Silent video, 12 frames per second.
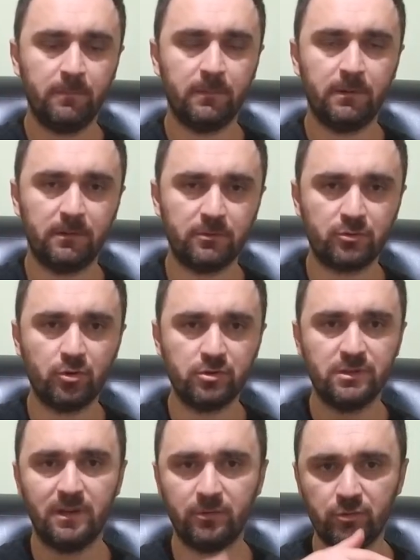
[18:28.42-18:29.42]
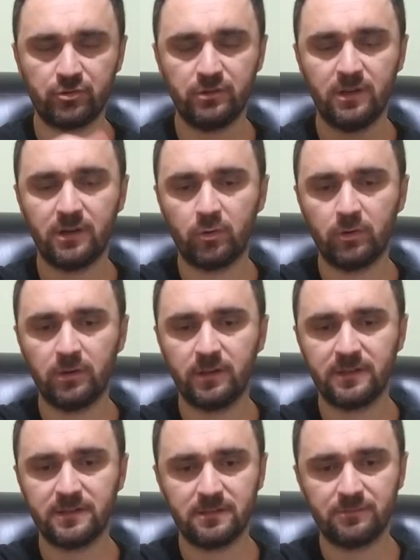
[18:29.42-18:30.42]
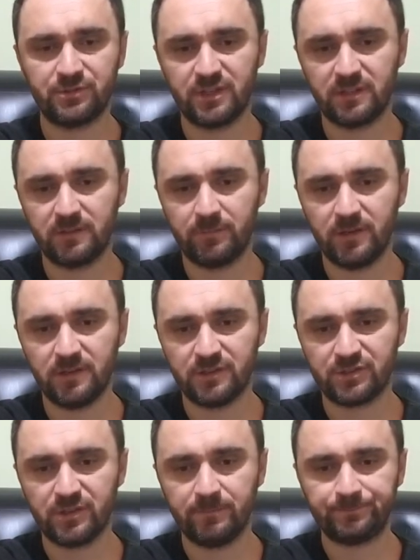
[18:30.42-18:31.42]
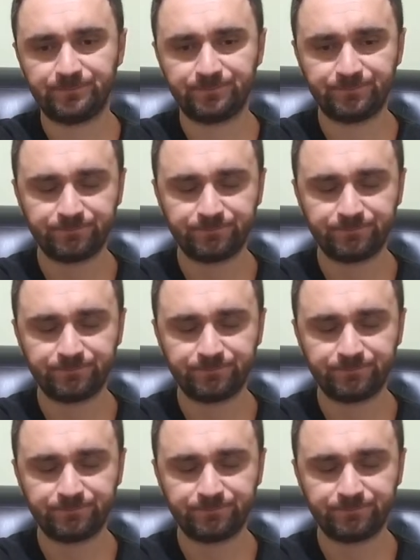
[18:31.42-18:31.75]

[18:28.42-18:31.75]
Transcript: hem sözler üstüne akorlar yazılmış şeklini paylaşacağım.